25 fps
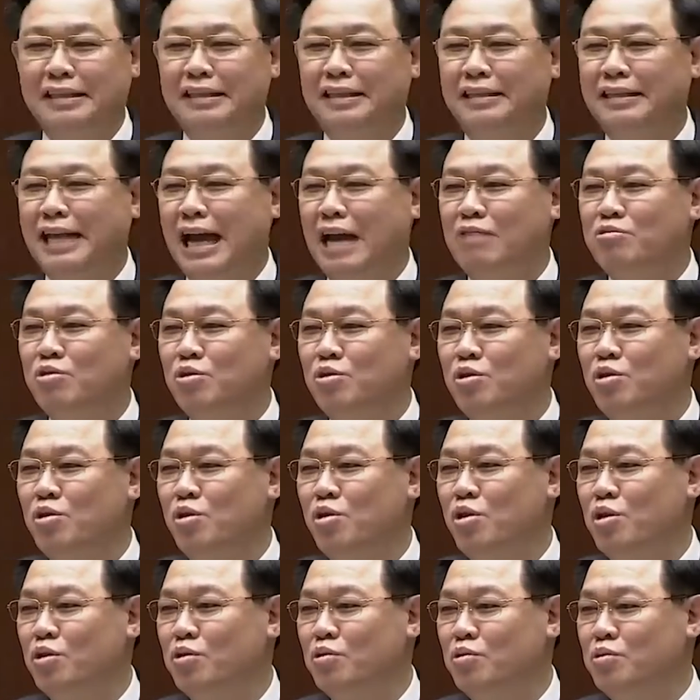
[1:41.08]
Cái thời gian của Quốc
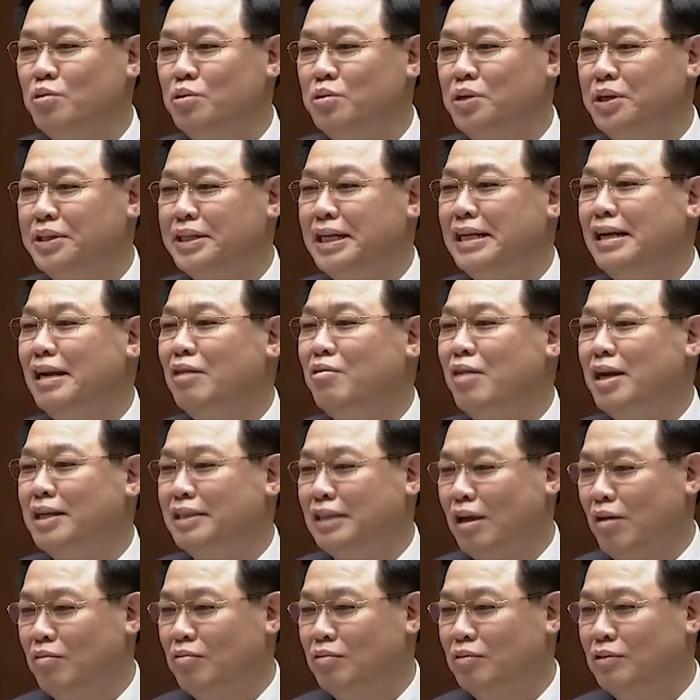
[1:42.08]
hội cũng rất là quan
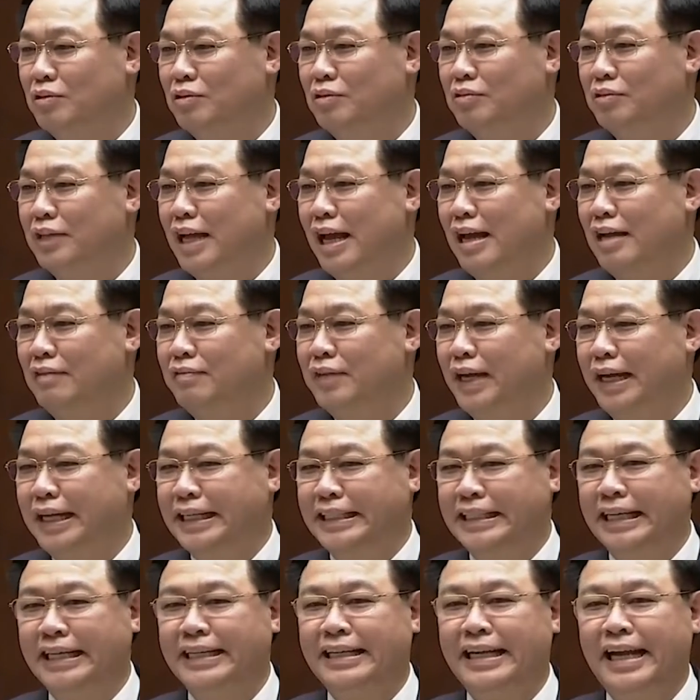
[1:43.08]
trọng, chúng ta phải
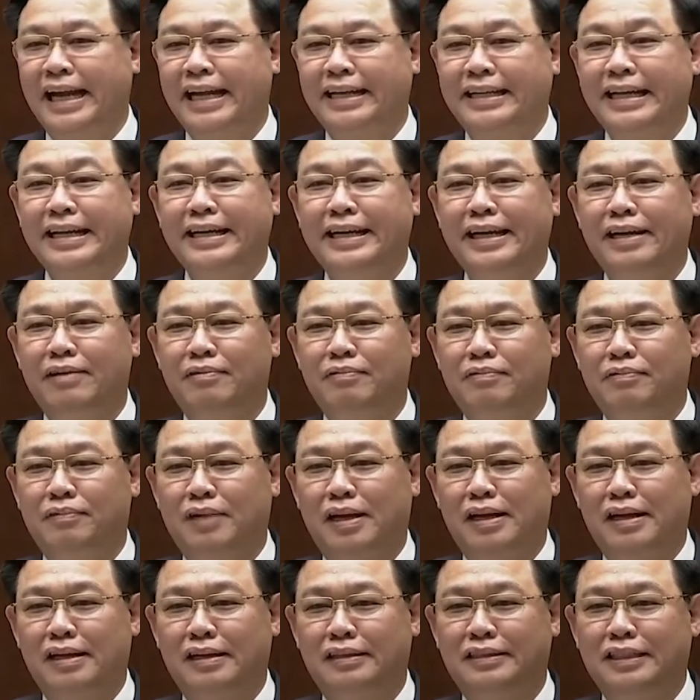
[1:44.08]
triệt để tiết kiệm
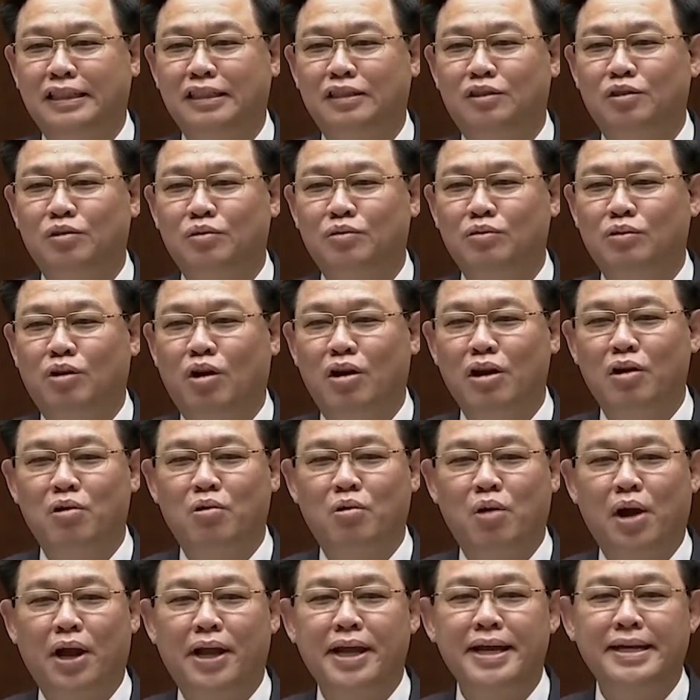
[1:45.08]
và sử dụng có
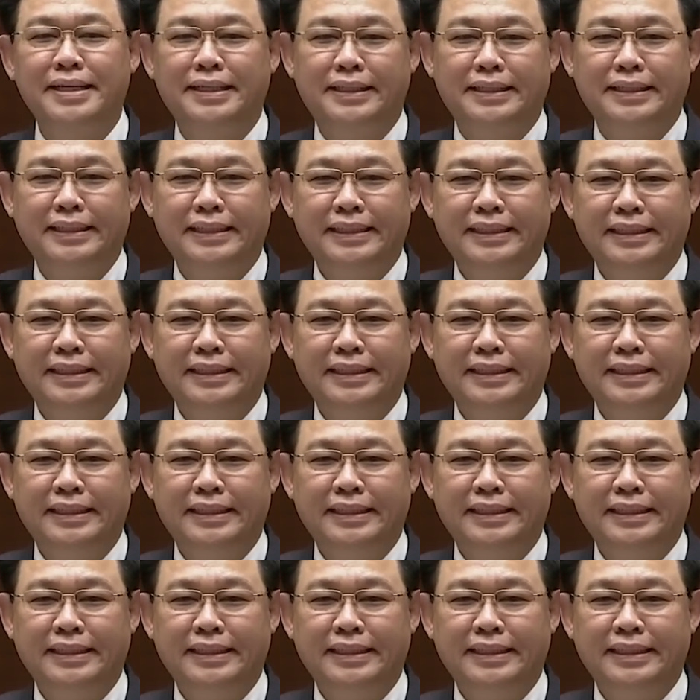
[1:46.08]
hiệu quả nhất.